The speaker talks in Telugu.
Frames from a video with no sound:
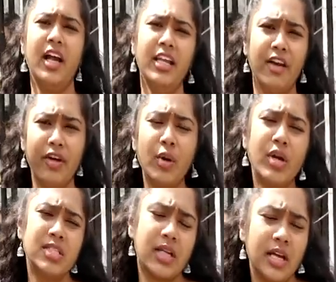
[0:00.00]
కానీ ఎవరు
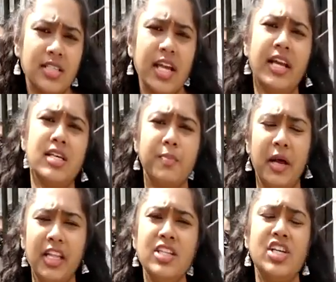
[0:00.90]
కూడా సరిగా
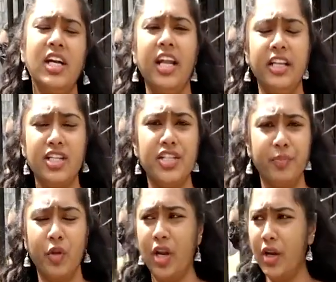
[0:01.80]
స్పందించట్లేదని
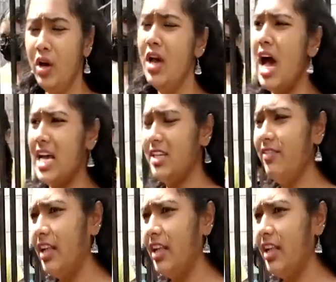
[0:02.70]
చెప్తున్నారు అసలు